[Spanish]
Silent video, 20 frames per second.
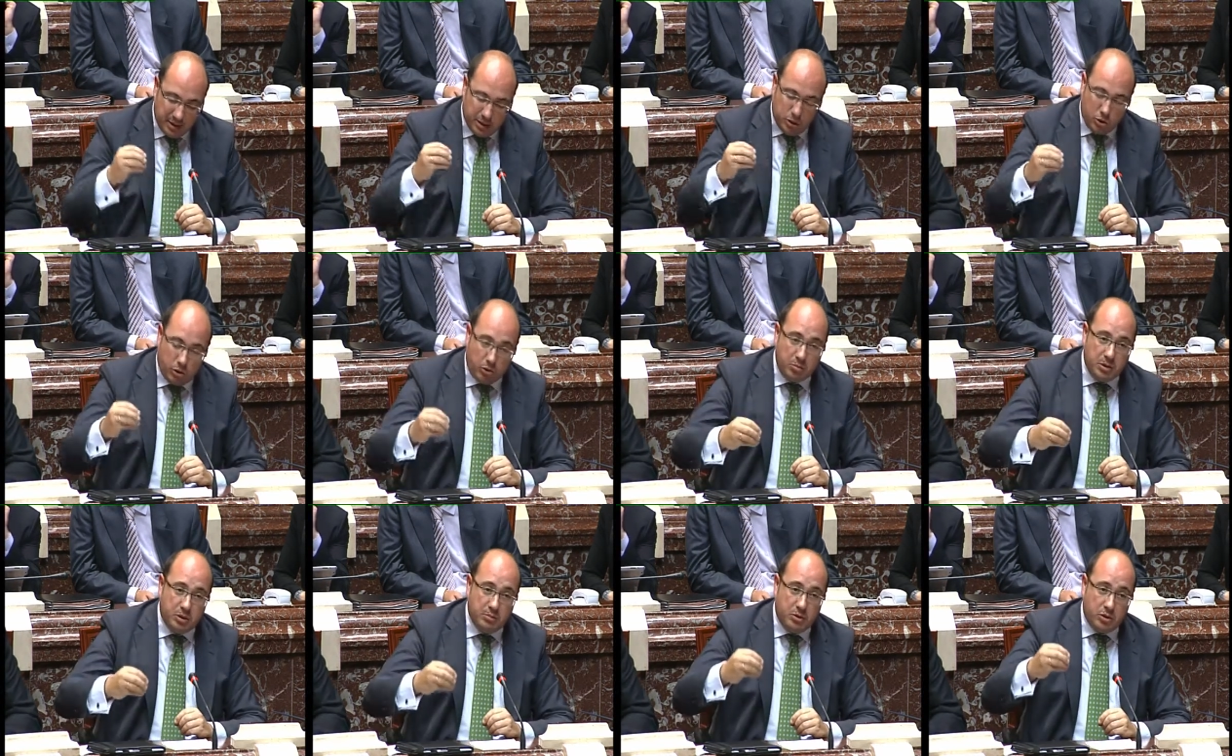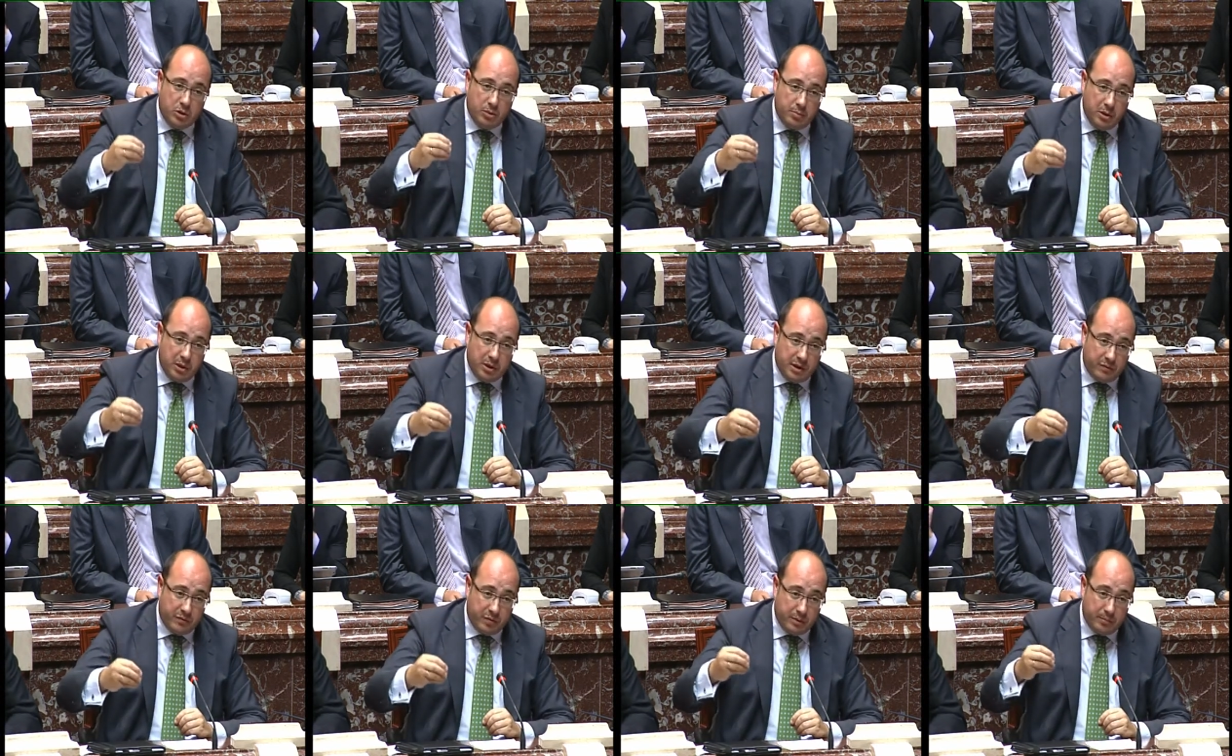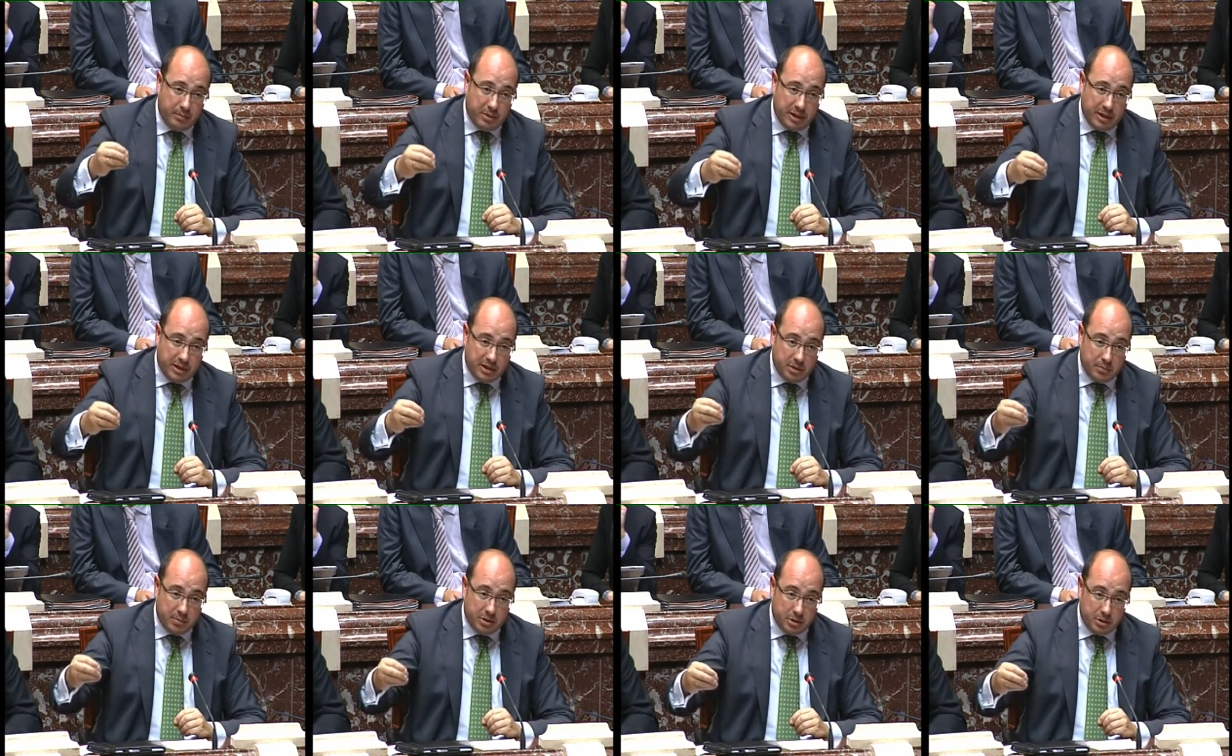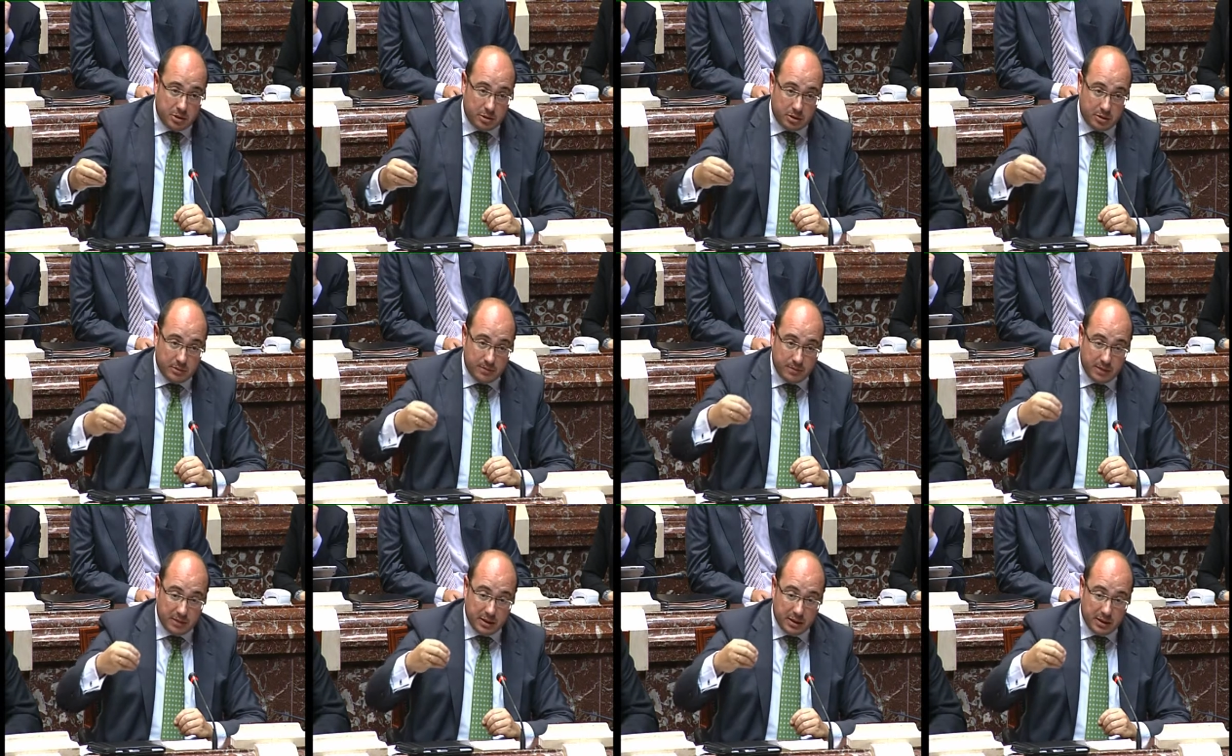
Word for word: los mismos epígrafes en varias inversiones.